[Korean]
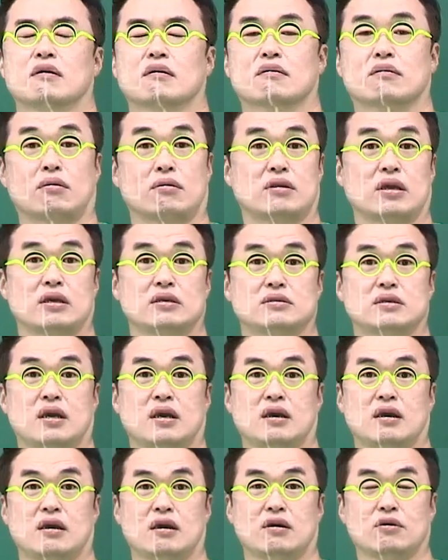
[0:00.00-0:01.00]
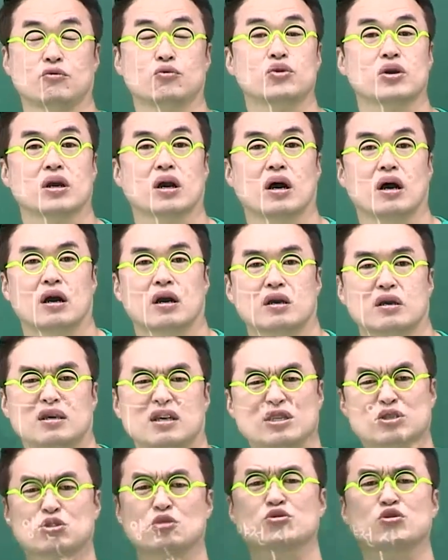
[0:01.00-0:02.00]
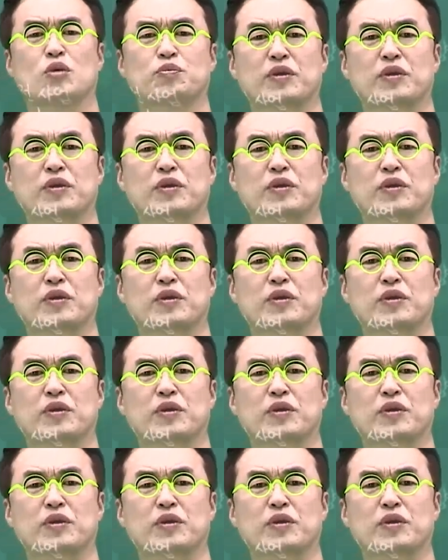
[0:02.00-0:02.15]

그런데 이제 우리가 있을 수